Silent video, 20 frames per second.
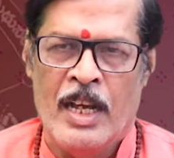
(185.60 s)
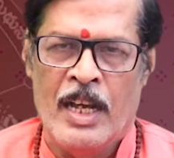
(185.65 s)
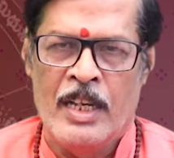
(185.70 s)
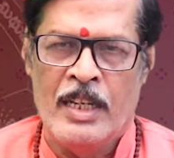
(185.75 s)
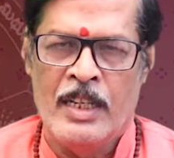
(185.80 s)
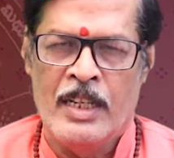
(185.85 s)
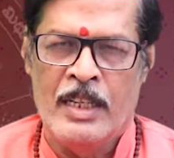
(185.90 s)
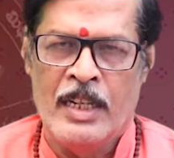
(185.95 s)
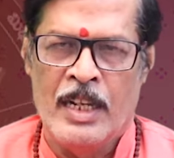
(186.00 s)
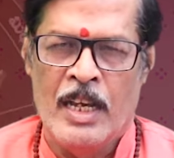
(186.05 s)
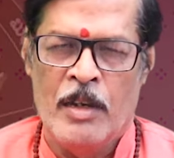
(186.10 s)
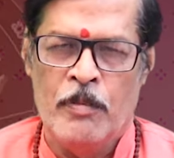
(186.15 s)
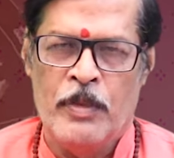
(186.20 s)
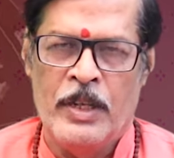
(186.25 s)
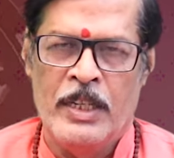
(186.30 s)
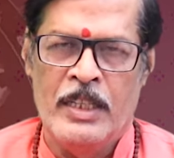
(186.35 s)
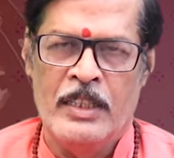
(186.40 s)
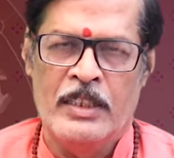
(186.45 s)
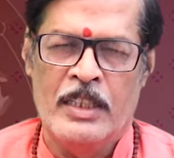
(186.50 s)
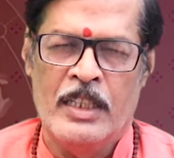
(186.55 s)
ఆ గ్రహ
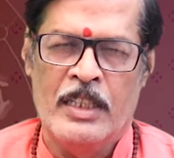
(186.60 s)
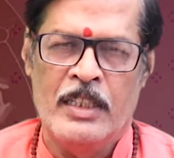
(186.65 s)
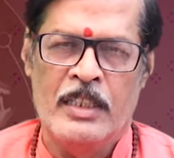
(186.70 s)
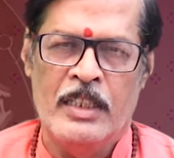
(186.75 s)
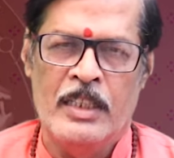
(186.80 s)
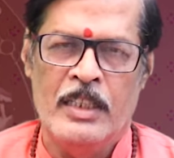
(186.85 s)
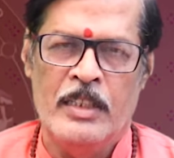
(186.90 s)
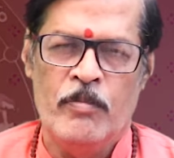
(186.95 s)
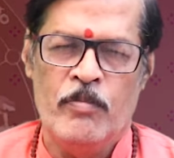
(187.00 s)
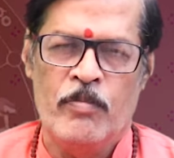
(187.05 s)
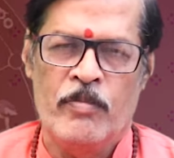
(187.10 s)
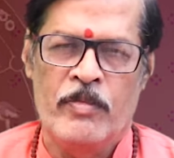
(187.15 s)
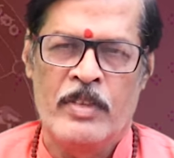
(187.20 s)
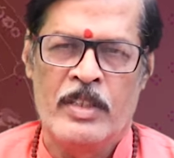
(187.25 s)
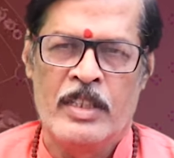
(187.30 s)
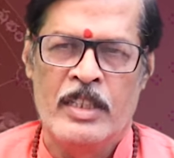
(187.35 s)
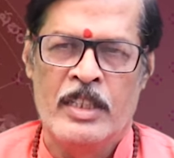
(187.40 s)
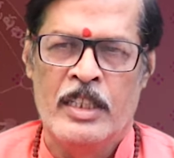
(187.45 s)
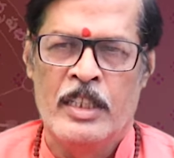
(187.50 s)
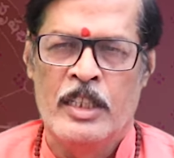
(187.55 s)
ఫలితాన్ని
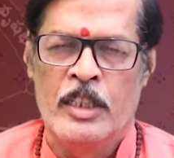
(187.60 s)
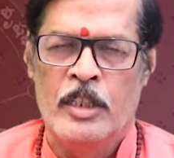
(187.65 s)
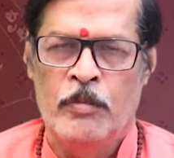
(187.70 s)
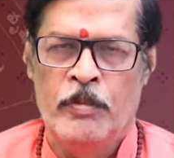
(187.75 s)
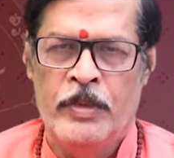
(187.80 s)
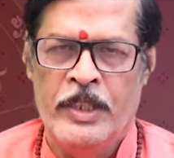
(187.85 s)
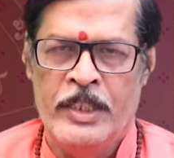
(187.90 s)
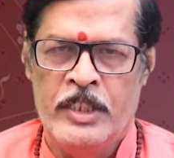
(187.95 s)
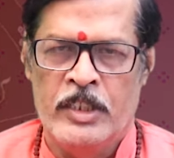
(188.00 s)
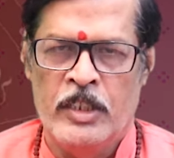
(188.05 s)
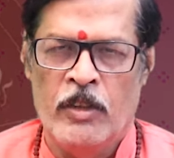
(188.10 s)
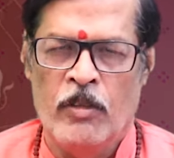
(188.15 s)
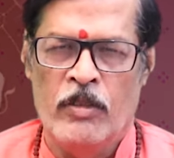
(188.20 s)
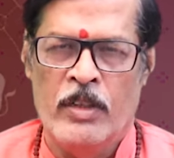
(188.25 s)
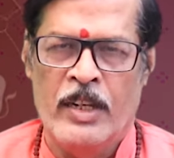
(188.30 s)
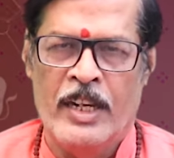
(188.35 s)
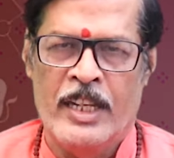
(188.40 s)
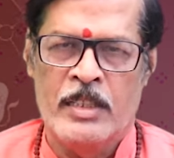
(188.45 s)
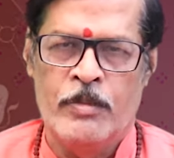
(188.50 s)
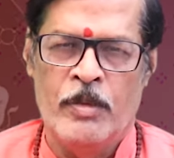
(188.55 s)
పెంచుతూ
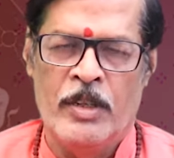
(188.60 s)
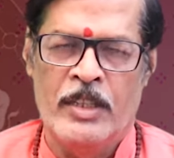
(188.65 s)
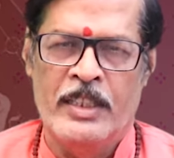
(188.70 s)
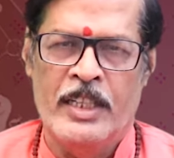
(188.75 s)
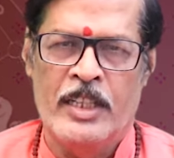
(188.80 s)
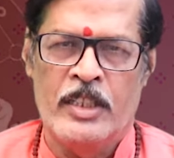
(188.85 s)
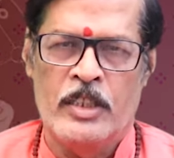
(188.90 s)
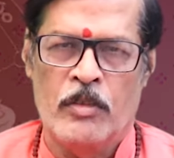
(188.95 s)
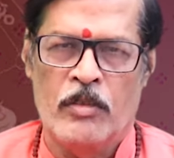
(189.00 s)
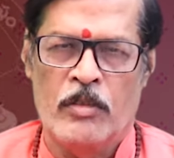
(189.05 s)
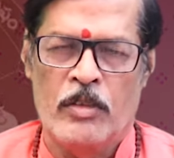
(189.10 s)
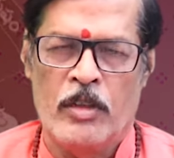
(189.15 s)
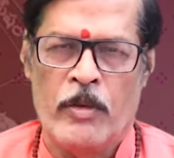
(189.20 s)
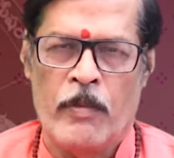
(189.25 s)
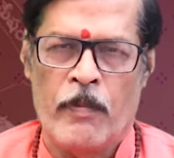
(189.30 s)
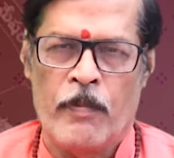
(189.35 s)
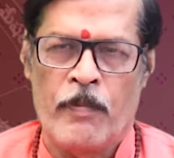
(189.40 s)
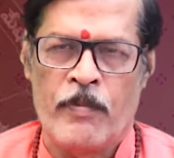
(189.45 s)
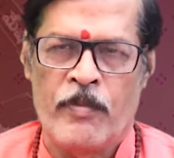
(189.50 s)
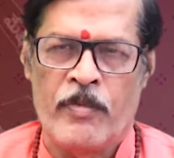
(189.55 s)
ఉంటాడు ఎక్స్పెండ్ చేస్తూ
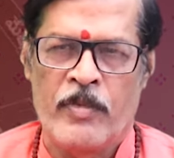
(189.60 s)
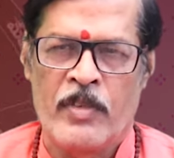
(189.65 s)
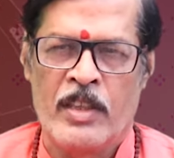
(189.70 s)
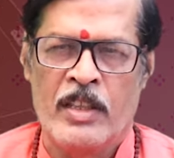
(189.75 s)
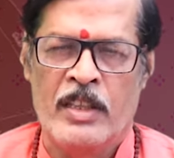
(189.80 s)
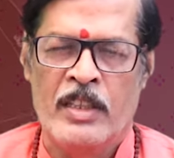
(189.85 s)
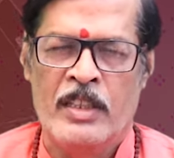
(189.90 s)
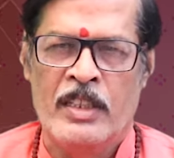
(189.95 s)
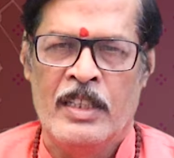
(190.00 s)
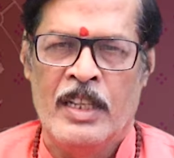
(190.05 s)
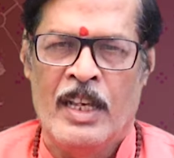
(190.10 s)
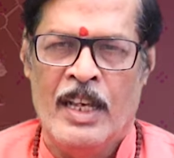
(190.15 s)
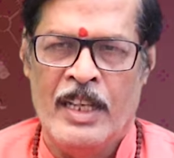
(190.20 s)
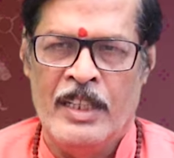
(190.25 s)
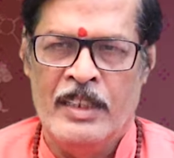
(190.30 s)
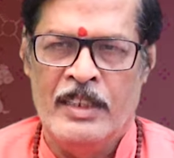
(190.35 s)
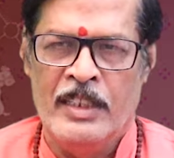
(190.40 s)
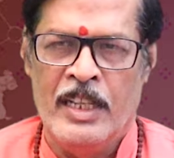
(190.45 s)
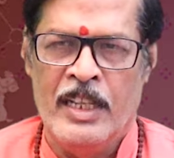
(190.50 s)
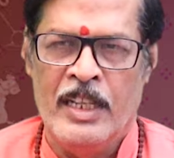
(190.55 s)
ఉంటాడు
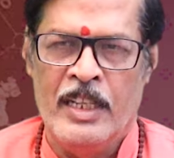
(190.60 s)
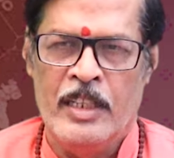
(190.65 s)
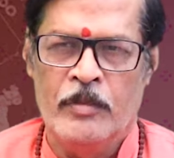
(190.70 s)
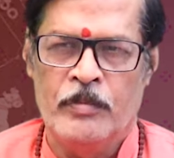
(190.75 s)
అయితే